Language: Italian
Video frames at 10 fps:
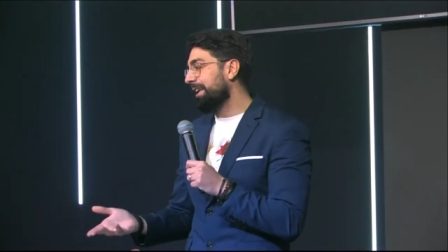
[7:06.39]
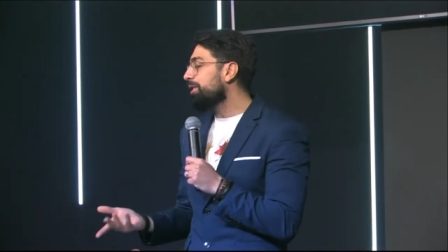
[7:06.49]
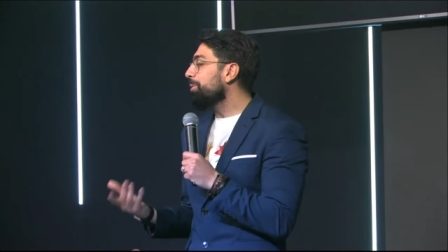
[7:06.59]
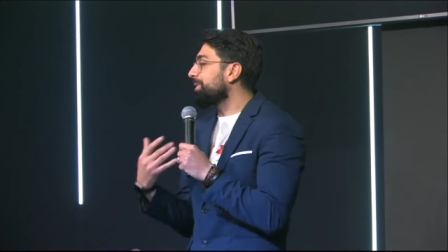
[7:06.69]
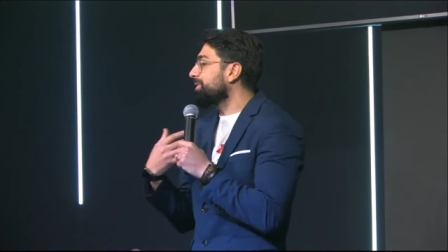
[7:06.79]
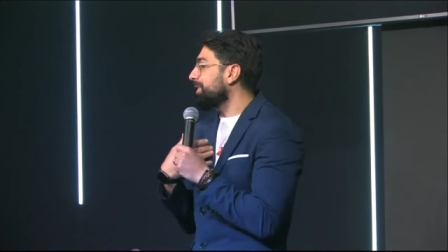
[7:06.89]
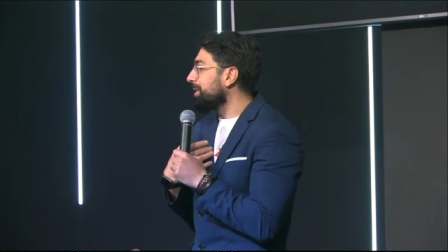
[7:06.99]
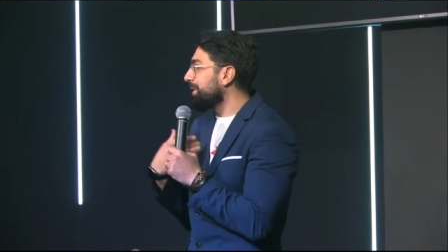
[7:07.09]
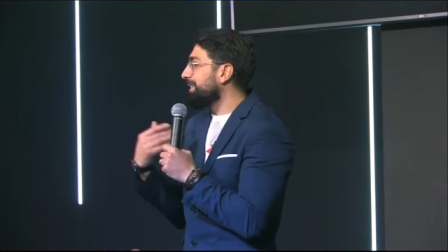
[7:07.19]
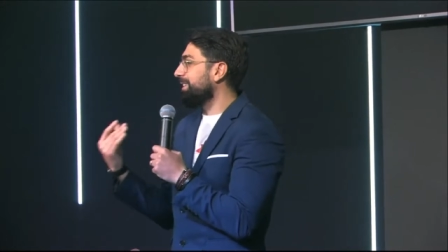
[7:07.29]
Io
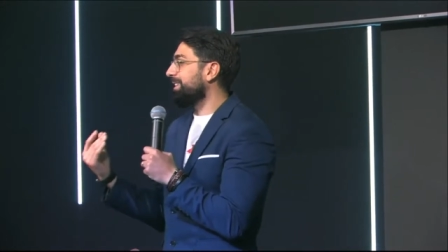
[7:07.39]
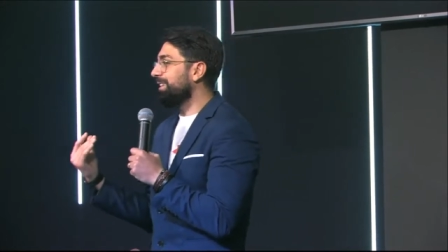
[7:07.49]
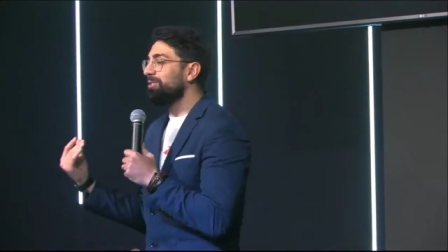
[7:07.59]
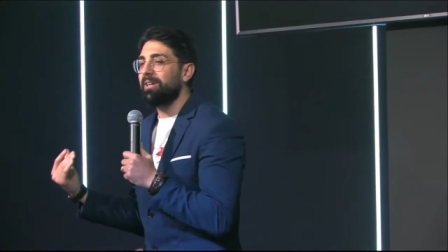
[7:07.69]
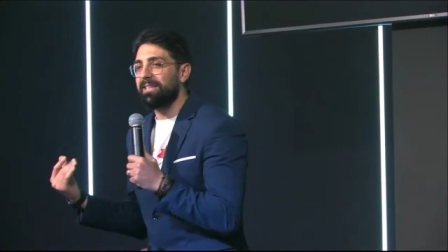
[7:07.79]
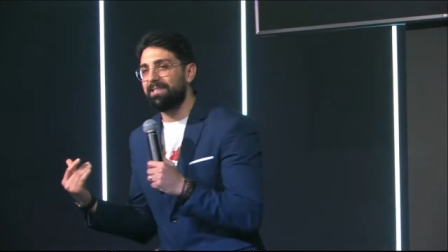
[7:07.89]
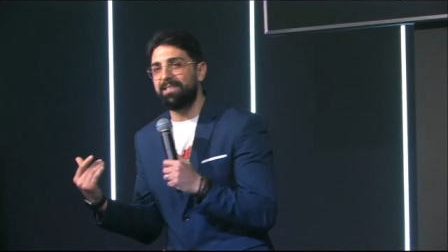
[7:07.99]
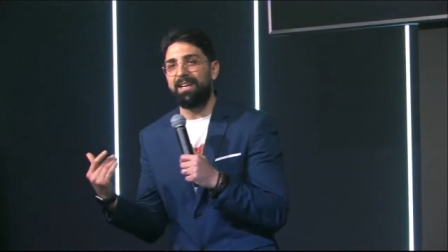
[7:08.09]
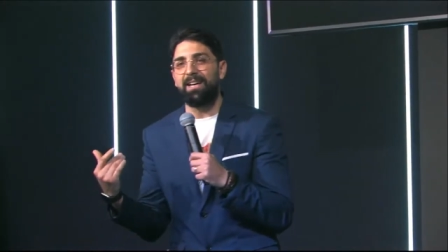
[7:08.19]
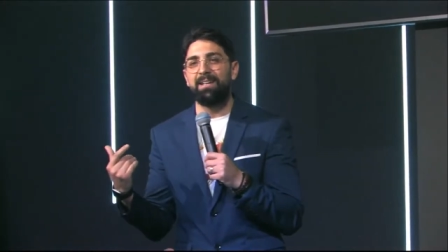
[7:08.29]
personalmente credo che
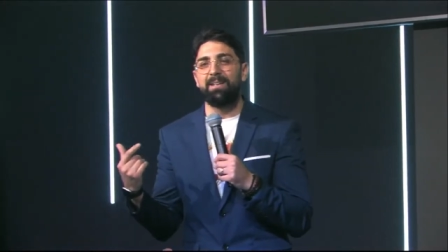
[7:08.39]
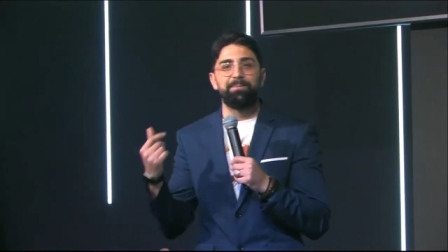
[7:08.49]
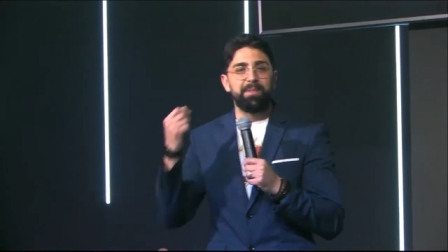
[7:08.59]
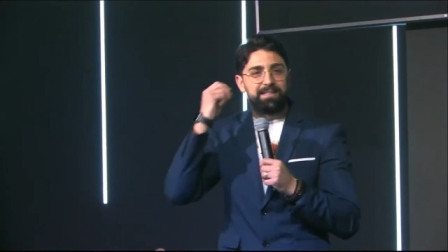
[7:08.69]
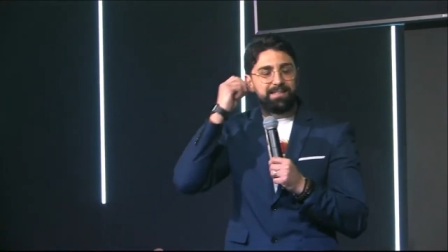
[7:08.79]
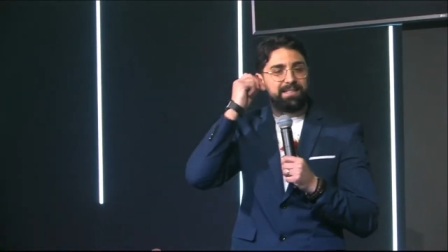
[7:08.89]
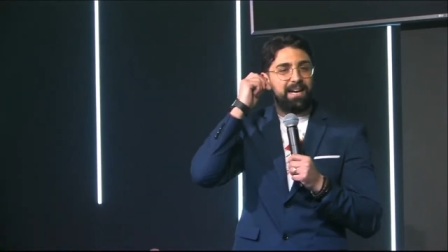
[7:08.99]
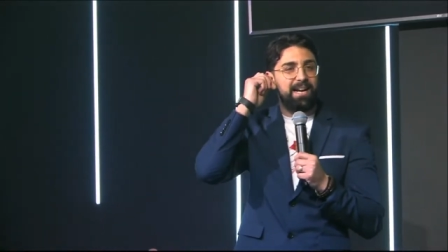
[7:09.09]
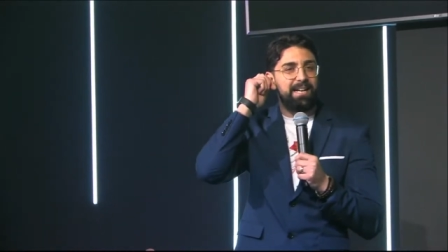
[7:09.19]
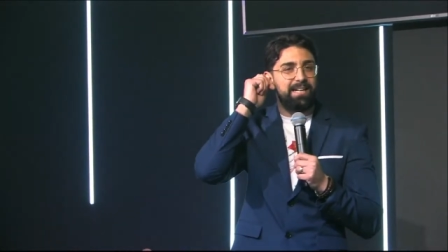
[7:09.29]
sia,
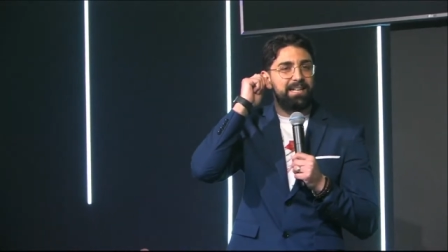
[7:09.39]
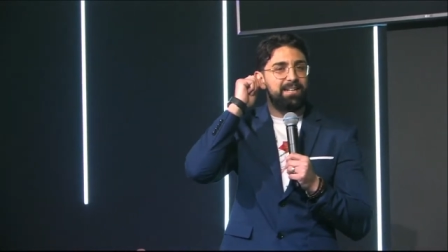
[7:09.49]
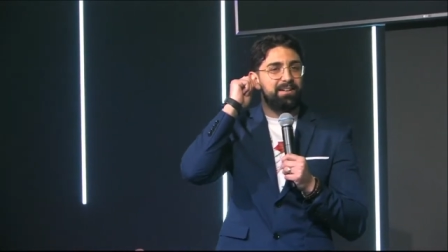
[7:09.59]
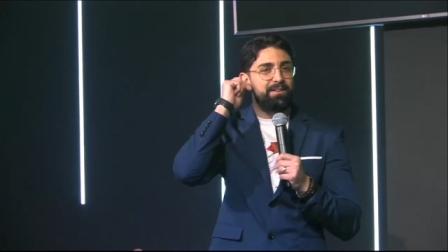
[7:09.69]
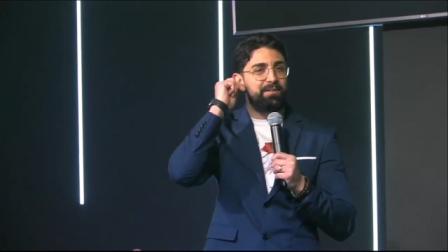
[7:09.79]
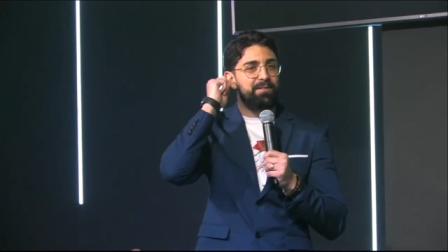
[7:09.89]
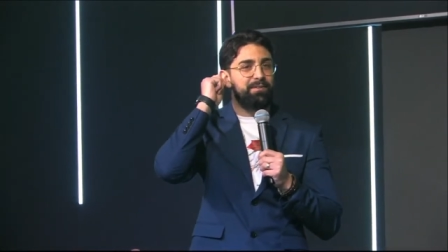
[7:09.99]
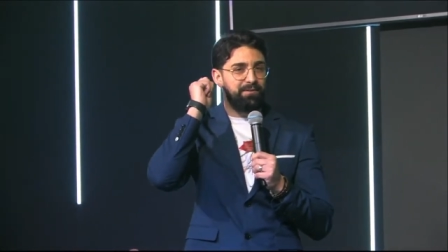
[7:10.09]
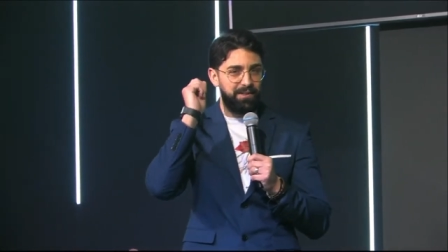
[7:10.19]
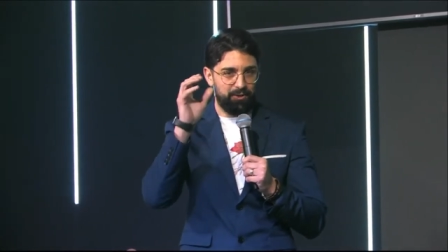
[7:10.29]
sia il
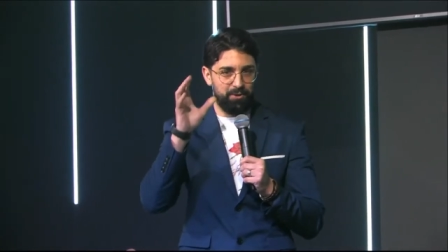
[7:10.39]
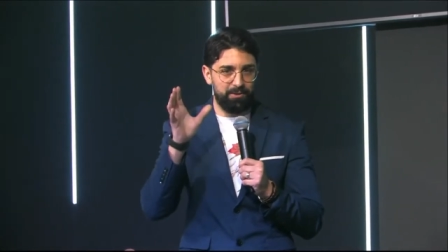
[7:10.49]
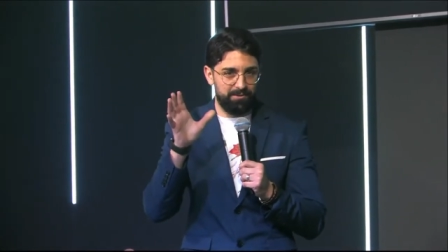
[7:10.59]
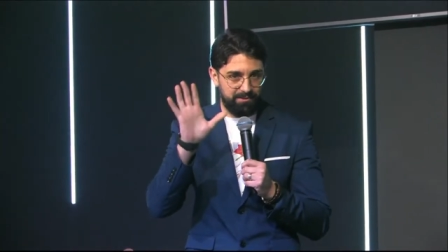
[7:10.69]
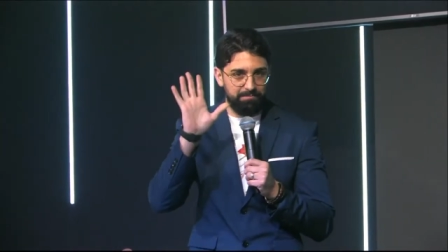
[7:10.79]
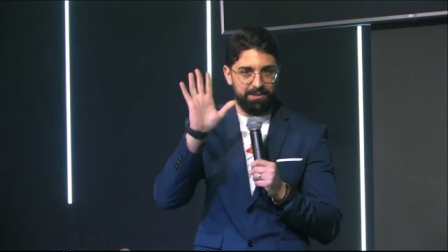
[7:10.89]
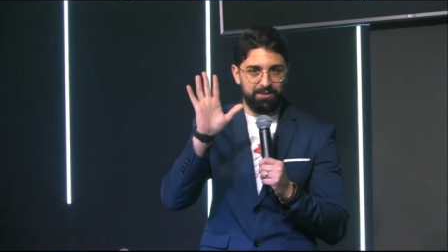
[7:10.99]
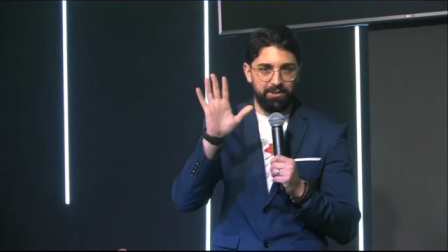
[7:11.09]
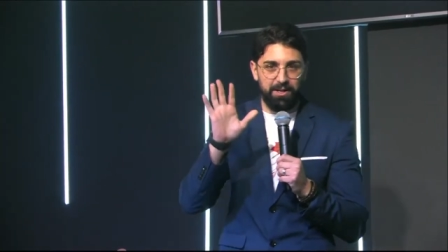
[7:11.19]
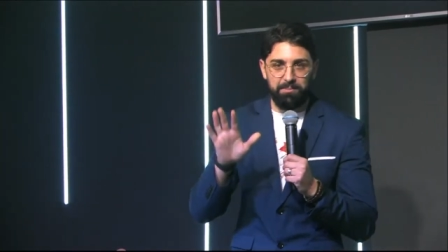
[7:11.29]
fico,
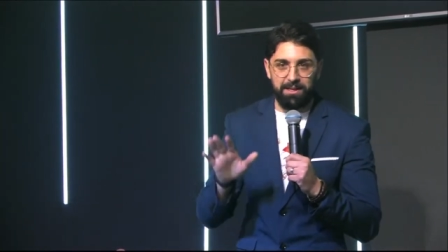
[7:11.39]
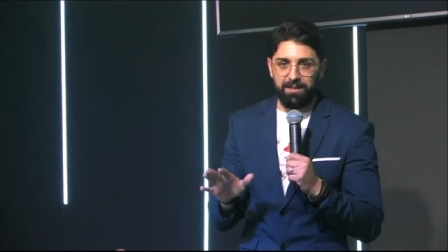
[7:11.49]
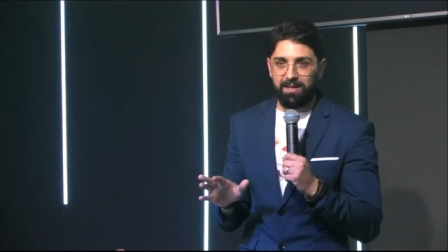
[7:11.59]
personalmente,